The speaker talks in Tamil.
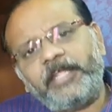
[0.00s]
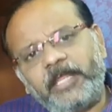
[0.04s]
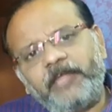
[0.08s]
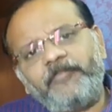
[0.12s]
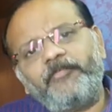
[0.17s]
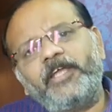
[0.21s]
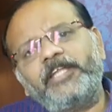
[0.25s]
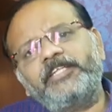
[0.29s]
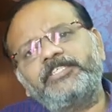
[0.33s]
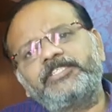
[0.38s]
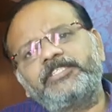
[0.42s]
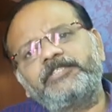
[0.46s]

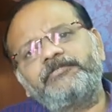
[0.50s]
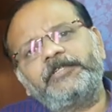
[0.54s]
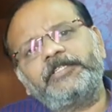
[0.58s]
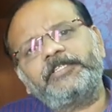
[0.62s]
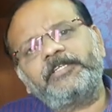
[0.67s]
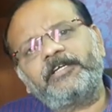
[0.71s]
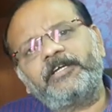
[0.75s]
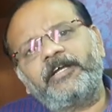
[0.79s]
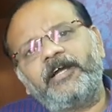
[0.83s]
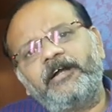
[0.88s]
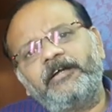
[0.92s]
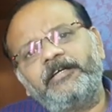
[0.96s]

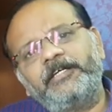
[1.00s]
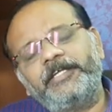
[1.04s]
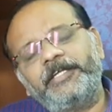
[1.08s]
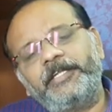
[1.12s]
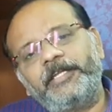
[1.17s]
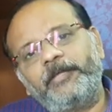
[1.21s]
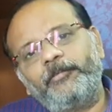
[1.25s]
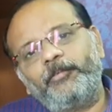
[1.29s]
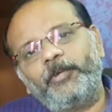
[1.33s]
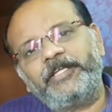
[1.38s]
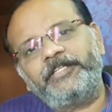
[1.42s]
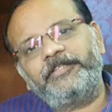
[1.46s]
நிறைவேற்றுவதற்காக
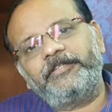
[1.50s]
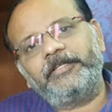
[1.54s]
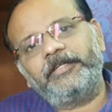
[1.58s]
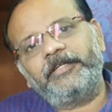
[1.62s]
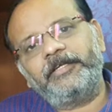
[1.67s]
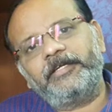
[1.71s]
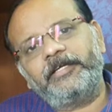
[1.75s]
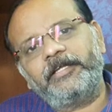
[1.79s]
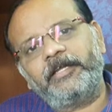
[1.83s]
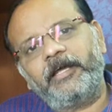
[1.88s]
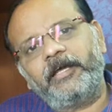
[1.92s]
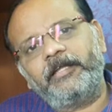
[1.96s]
என்னை
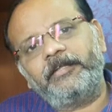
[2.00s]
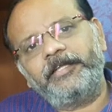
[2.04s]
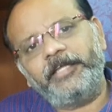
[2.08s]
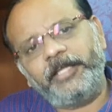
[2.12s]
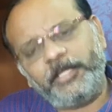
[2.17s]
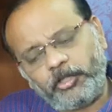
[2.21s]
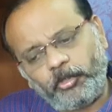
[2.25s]
வைத்திருக்கிறார்